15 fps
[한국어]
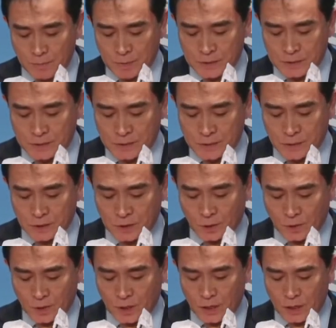MBC를
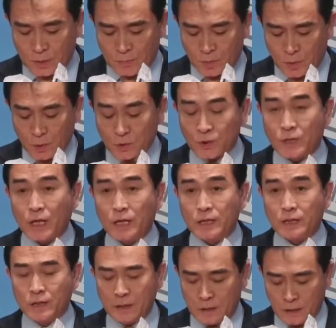통해
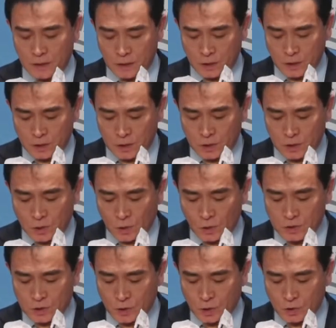보도된
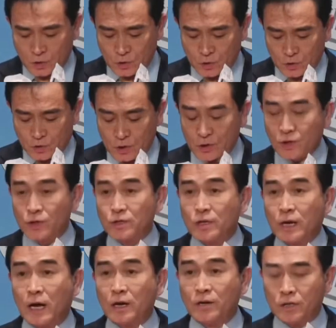녹취록
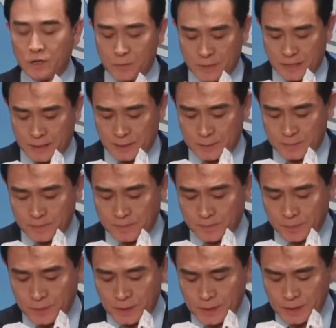유출권 관련입니다.
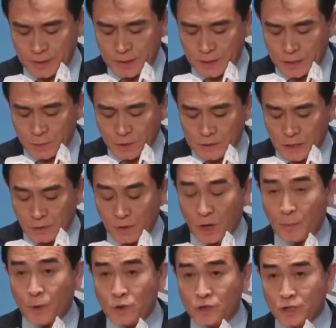이번
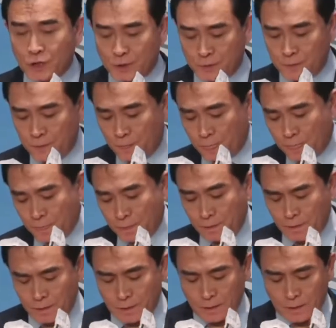사건의 본질은
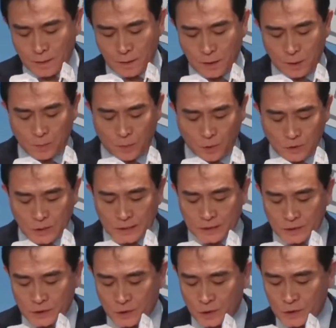
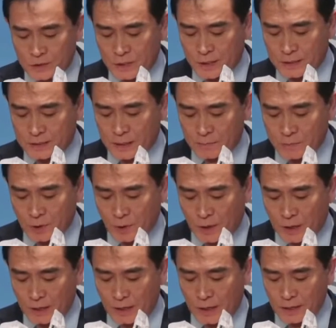보좌진 전체가
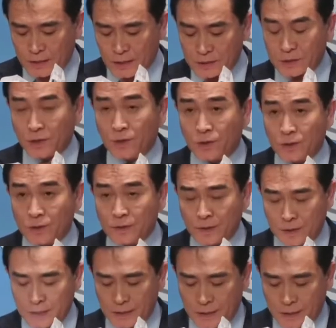참석한 회의에서
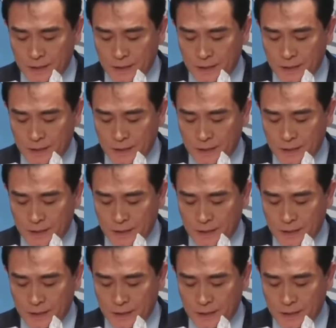